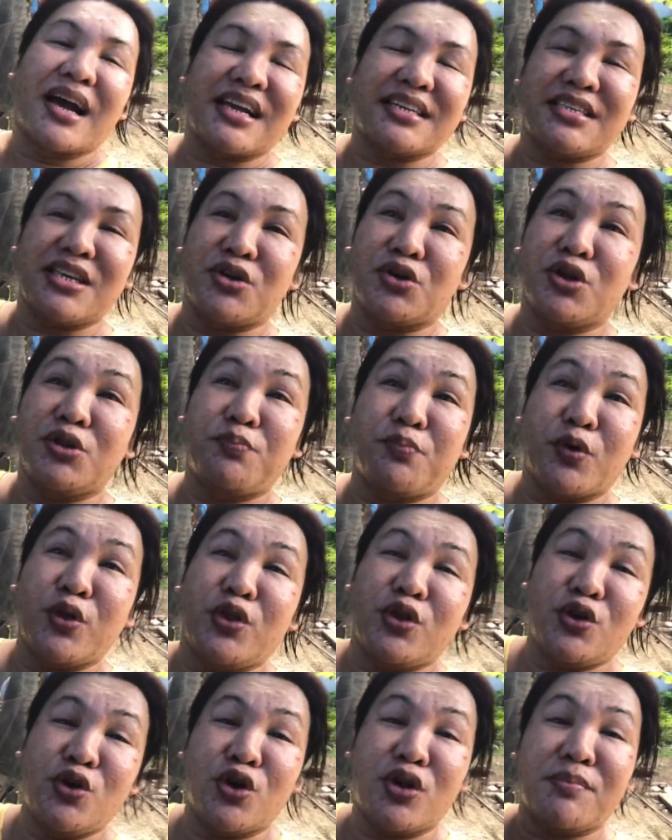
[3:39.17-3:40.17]
Kasi good,
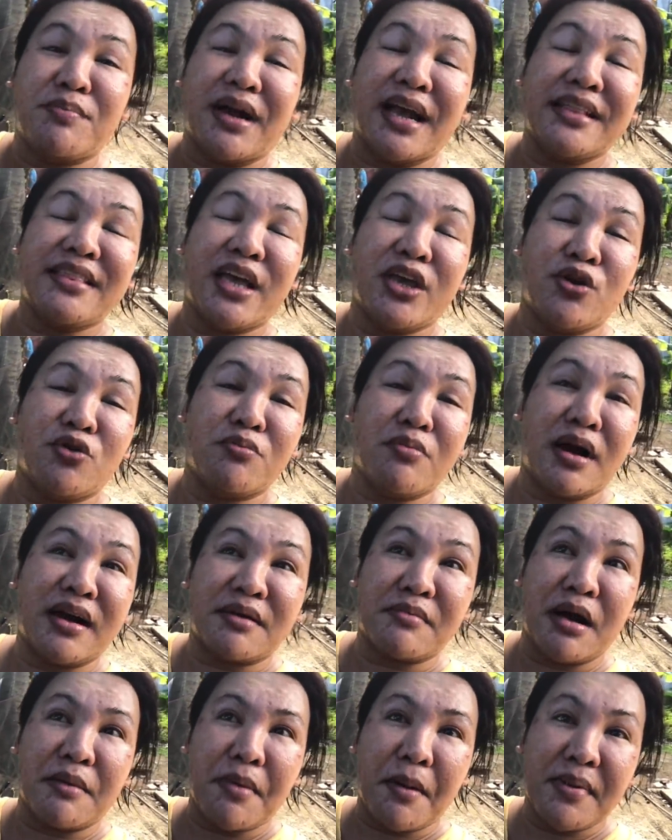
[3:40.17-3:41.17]
good, maganda yung
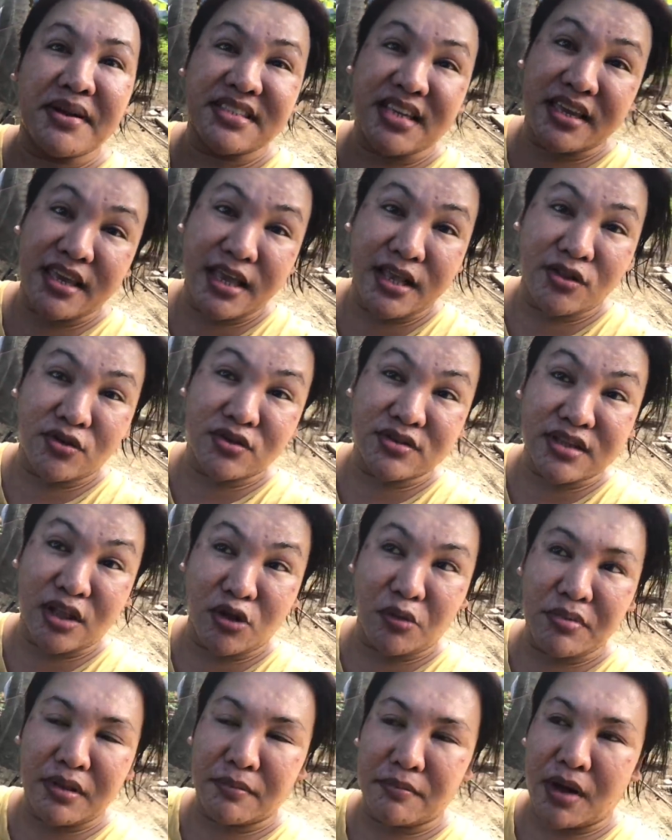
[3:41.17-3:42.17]
mababasagin, no? Sa
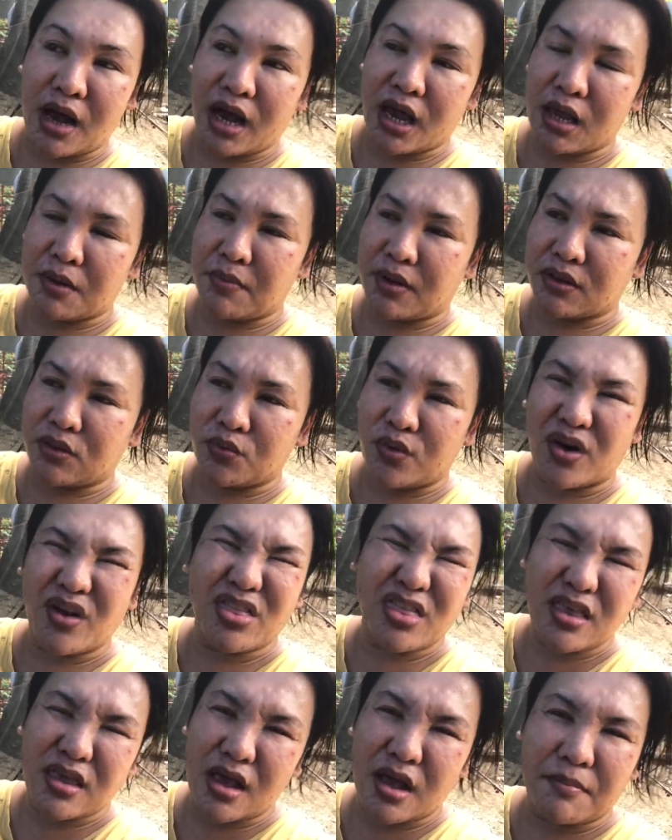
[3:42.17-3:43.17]
loob ng bahay. But we are
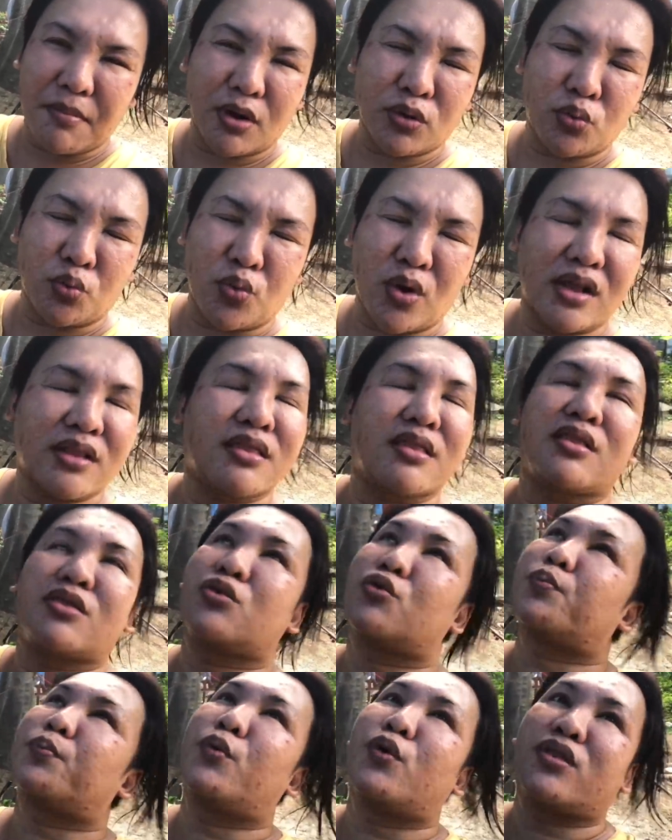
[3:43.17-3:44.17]
thinking about what
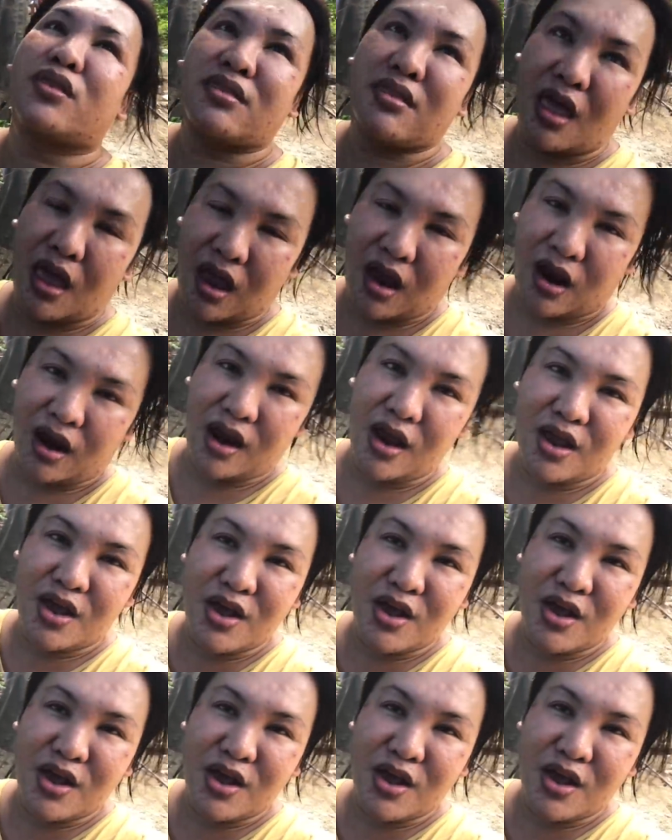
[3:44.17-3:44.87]
to put there.